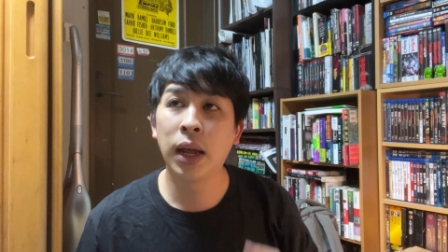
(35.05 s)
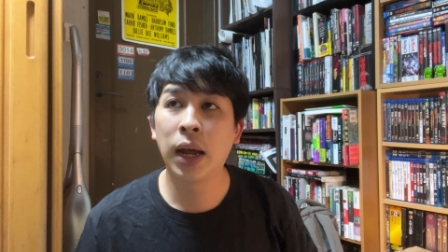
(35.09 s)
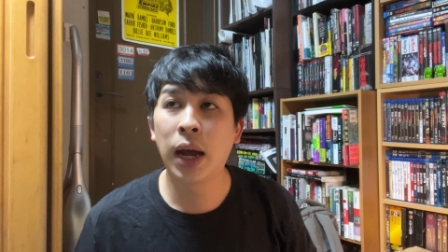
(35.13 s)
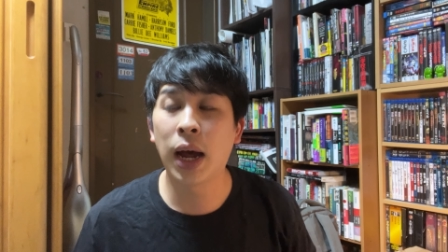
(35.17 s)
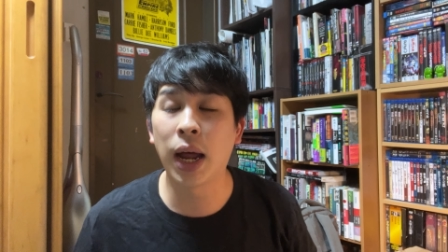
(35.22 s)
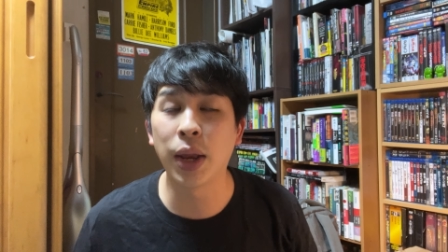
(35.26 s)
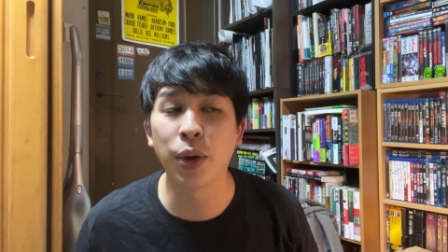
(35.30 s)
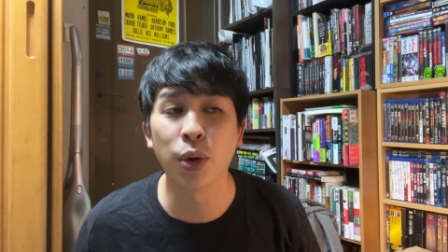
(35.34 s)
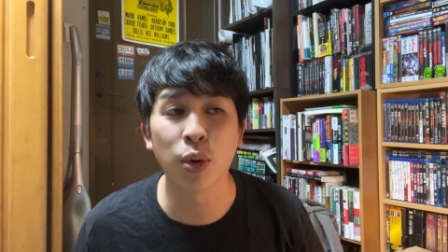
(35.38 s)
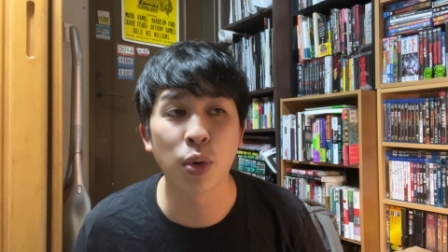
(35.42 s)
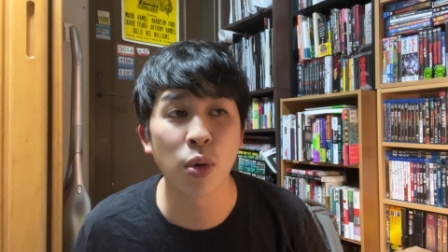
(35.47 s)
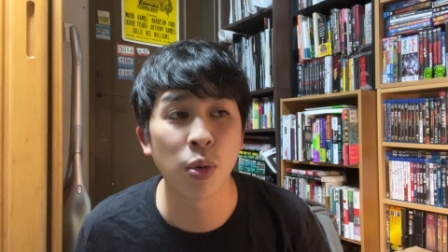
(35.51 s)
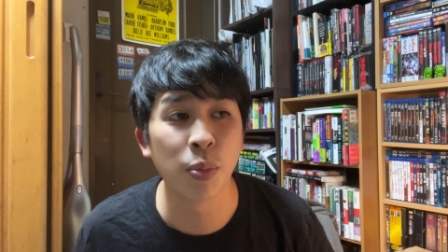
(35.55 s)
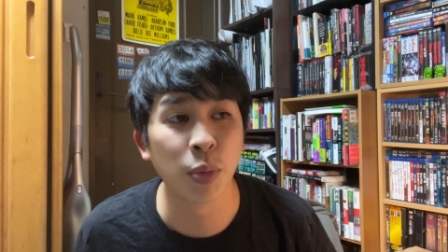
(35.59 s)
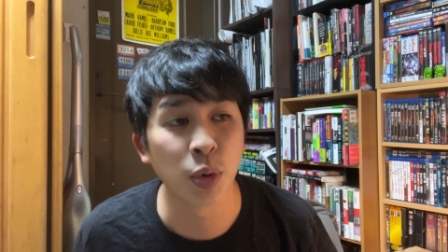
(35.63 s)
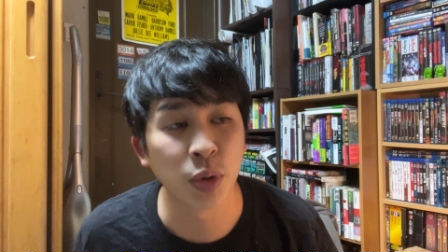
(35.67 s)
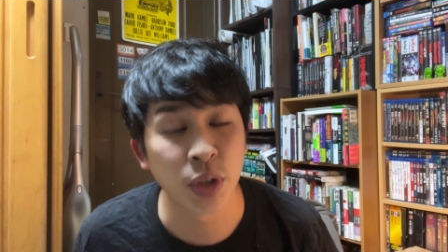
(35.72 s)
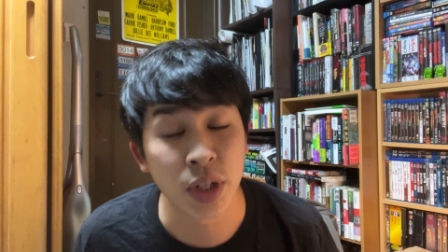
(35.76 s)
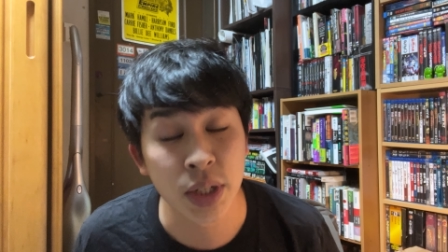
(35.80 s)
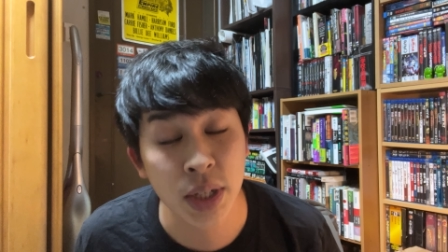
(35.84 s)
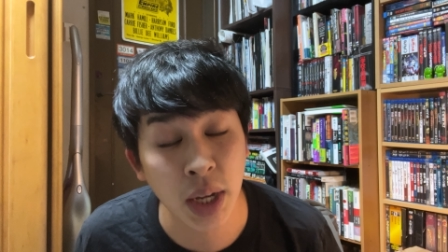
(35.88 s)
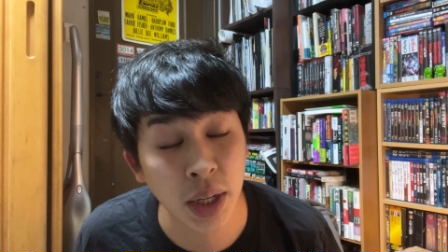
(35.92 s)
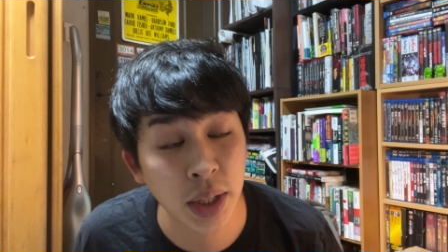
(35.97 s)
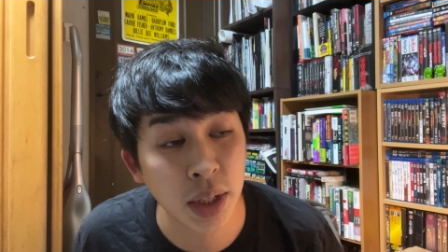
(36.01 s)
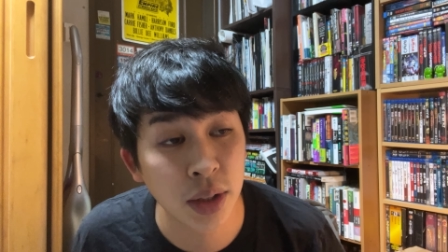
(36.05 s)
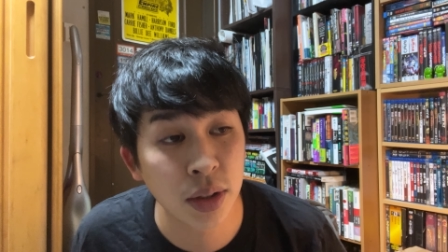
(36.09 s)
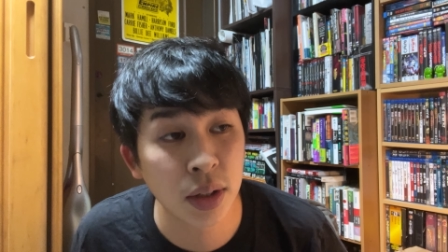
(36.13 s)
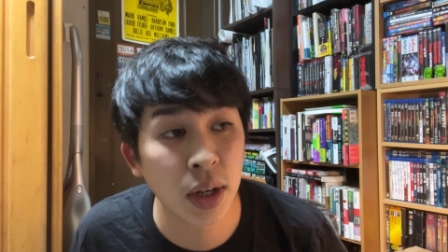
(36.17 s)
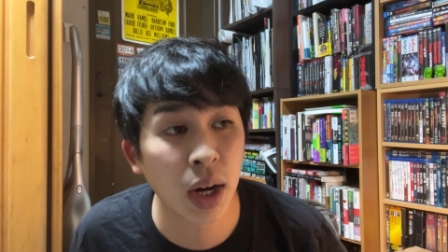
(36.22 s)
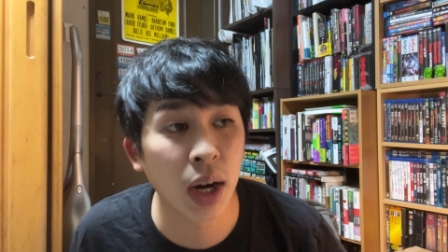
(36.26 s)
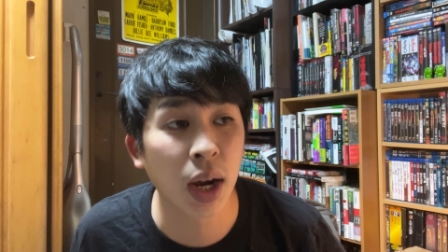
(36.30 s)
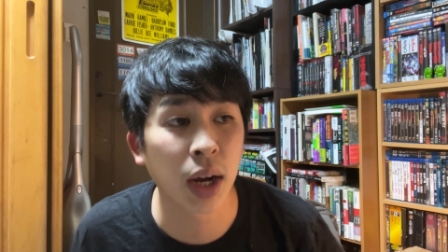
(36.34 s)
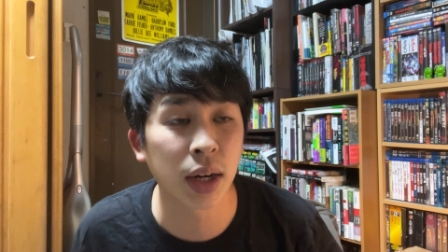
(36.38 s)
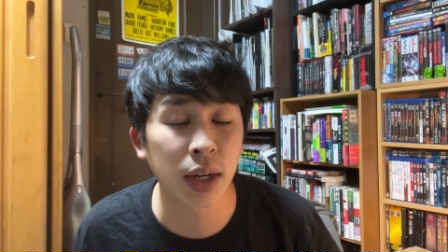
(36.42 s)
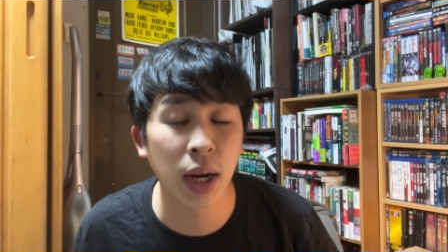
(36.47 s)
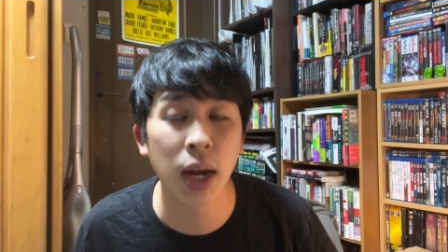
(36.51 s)
あの、こう、もう2、3年ぐ
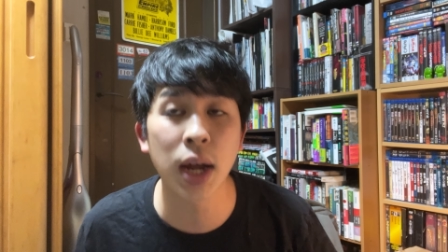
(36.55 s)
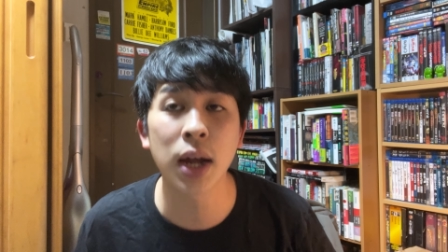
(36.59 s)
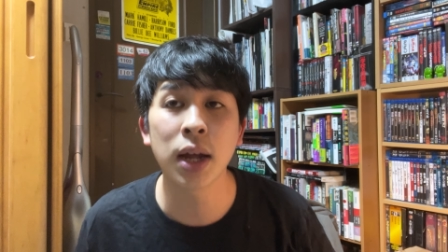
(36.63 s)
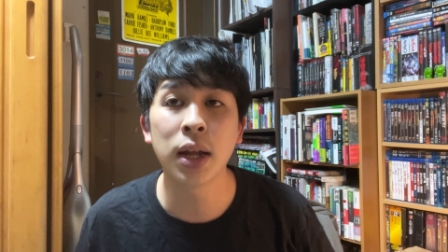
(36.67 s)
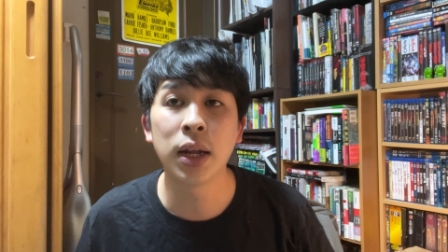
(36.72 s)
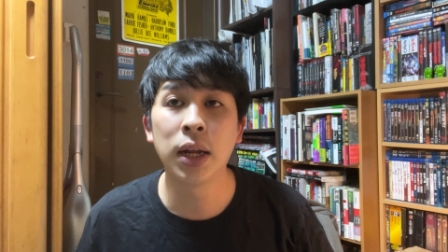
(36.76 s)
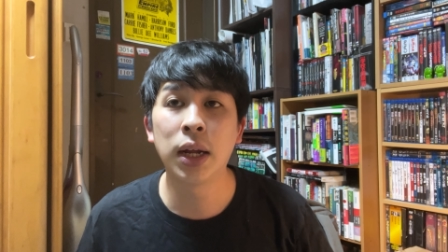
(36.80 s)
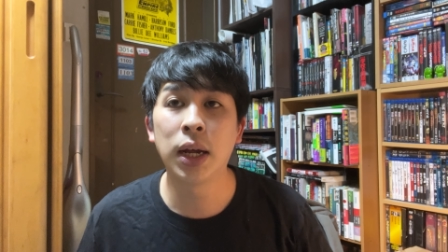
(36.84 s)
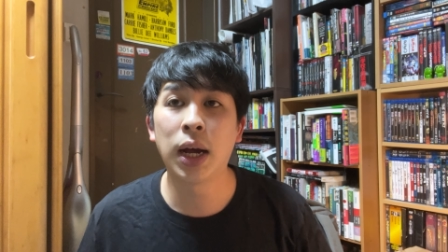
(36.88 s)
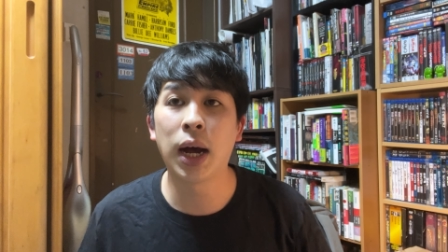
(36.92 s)
らいかな、